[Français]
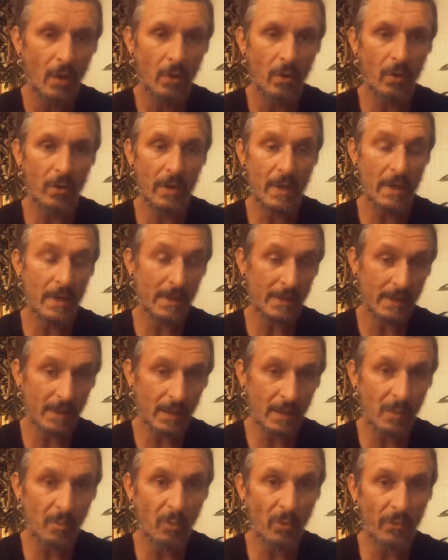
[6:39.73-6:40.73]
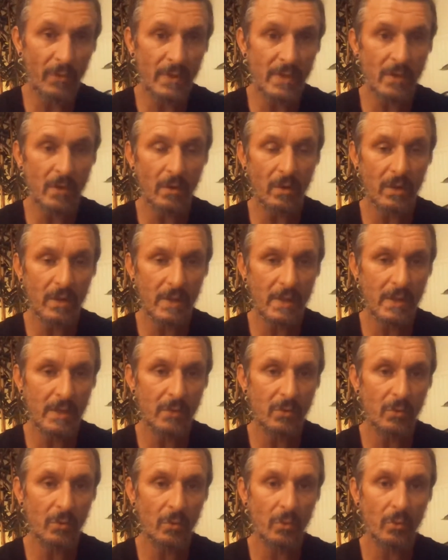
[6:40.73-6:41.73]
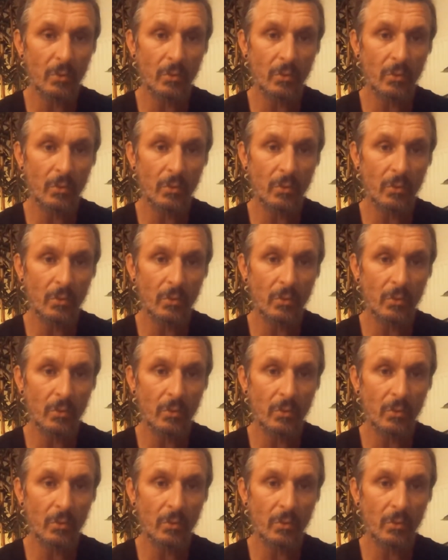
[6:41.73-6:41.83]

Euh, il y a certains professeurs qui se,